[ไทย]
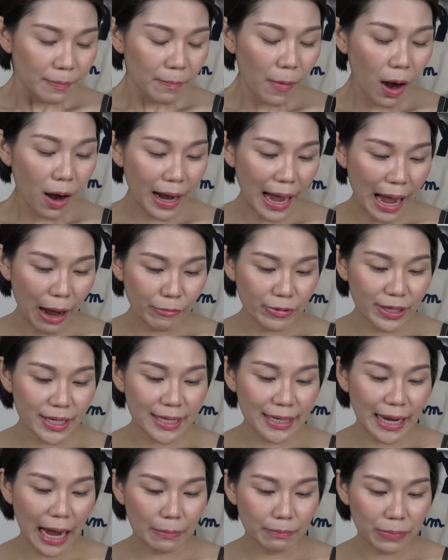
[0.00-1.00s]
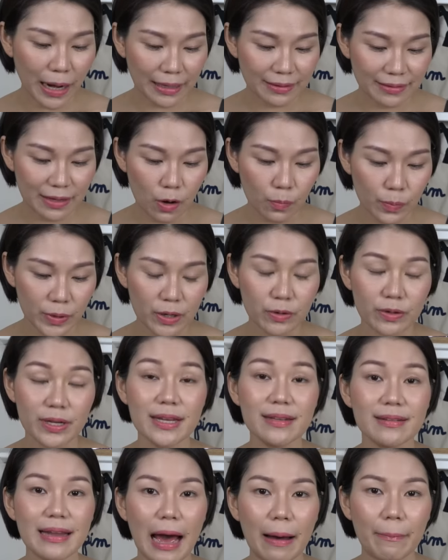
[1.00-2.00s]
มองหาวิธีการผัดเซลล์ผิว
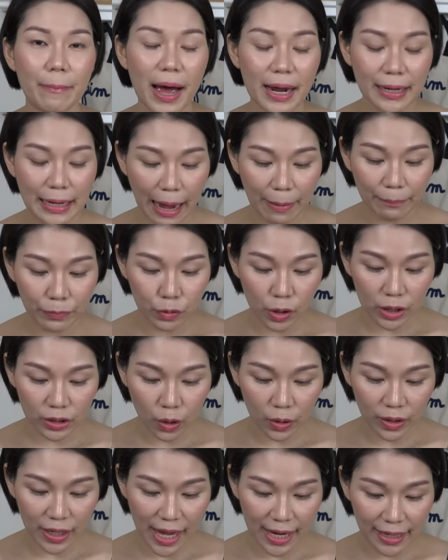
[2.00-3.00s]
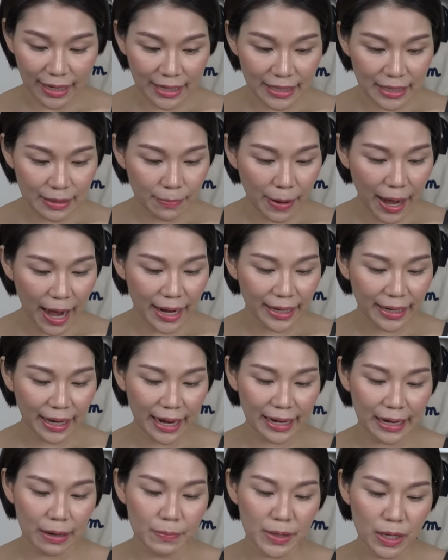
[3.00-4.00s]
ที่สามารถทำด้วยตนเองได้ที่บ้านนะ
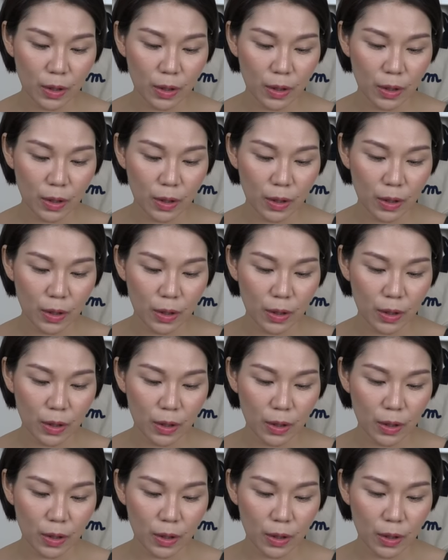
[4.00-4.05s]
คะและ